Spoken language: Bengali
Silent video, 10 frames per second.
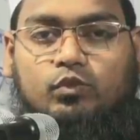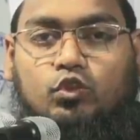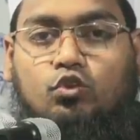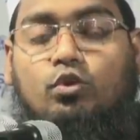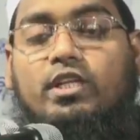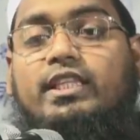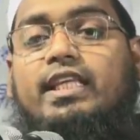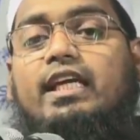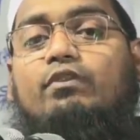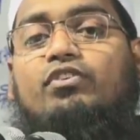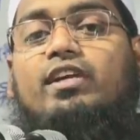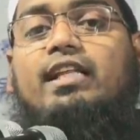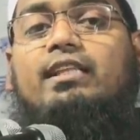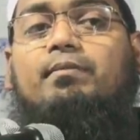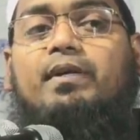চুরির থেকে
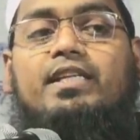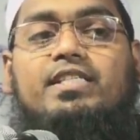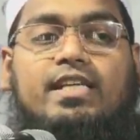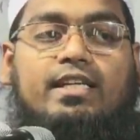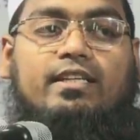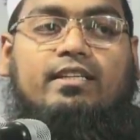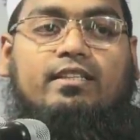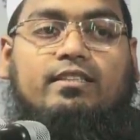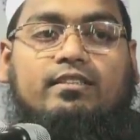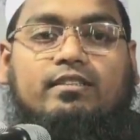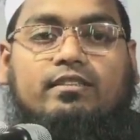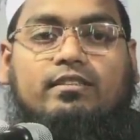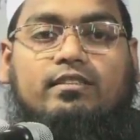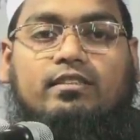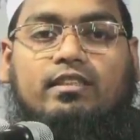ফেরাতে পেরেছে
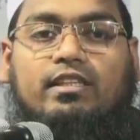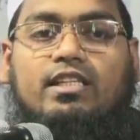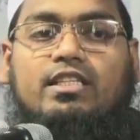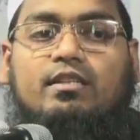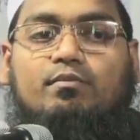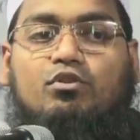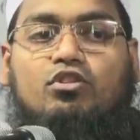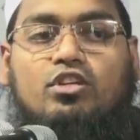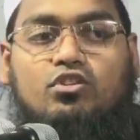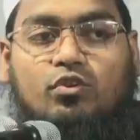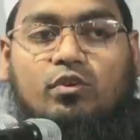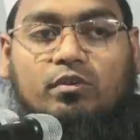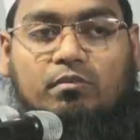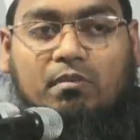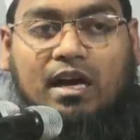এদেশের প্রশাসন
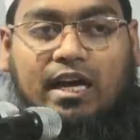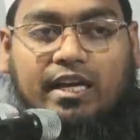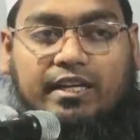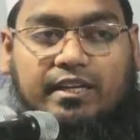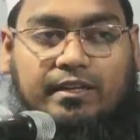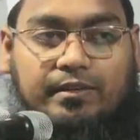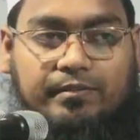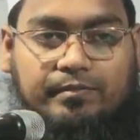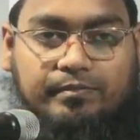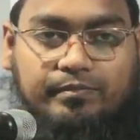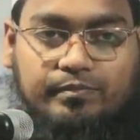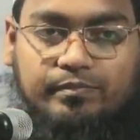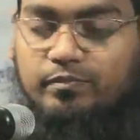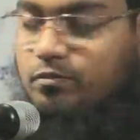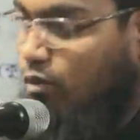বা আইন
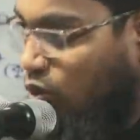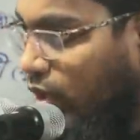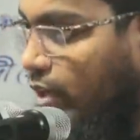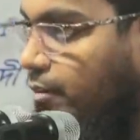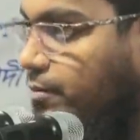বলেন